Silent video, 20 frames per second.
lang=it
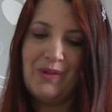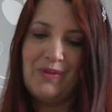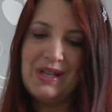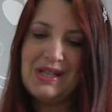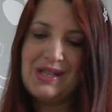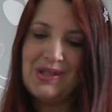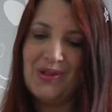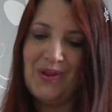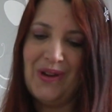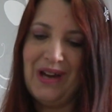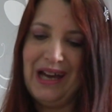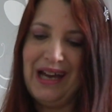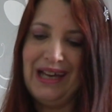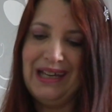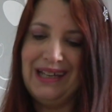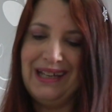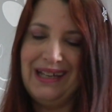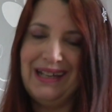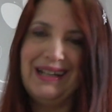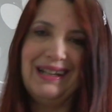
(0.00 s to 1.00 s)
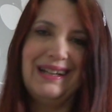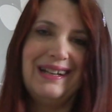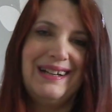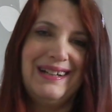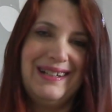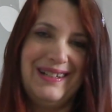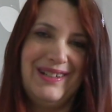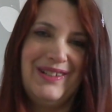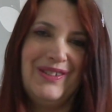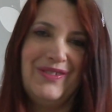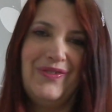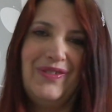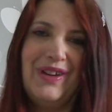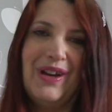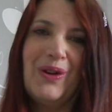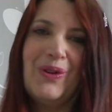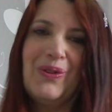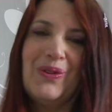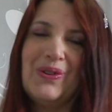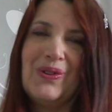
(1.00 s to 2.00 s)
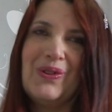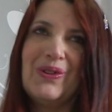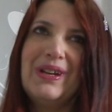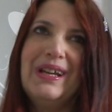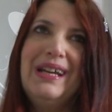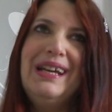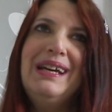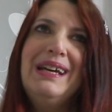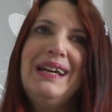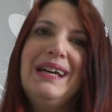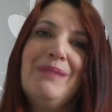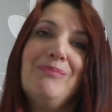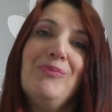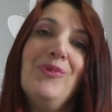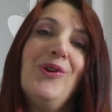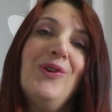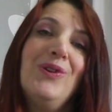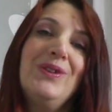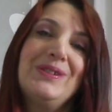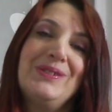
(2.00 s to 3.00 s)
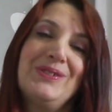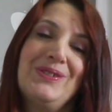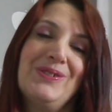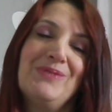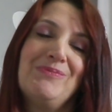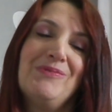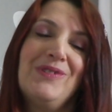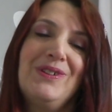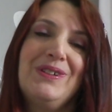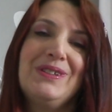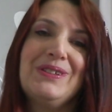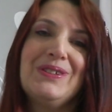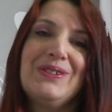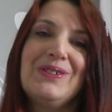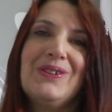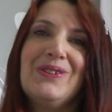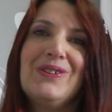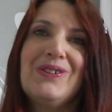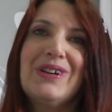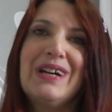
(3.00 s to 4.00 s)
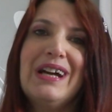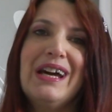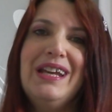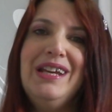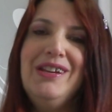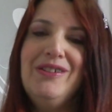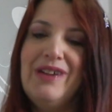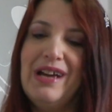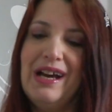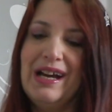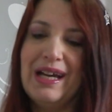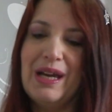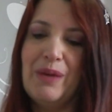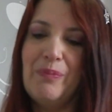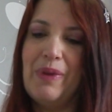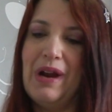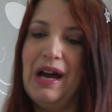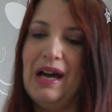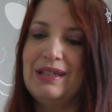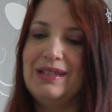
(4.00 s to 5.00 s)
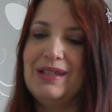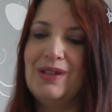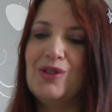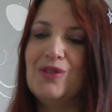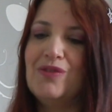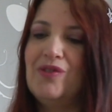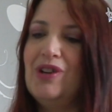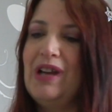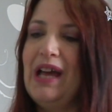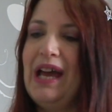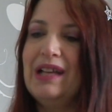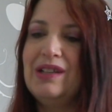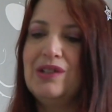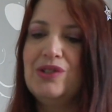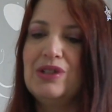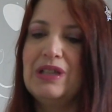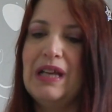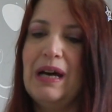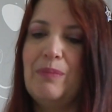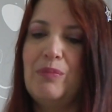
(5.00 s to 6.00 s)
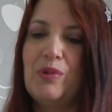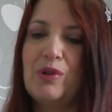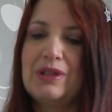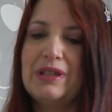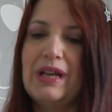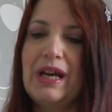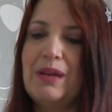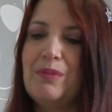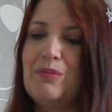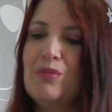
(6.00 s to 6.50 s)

questo è il eh, flacone molto molto carino e anche pratico volendo da portare in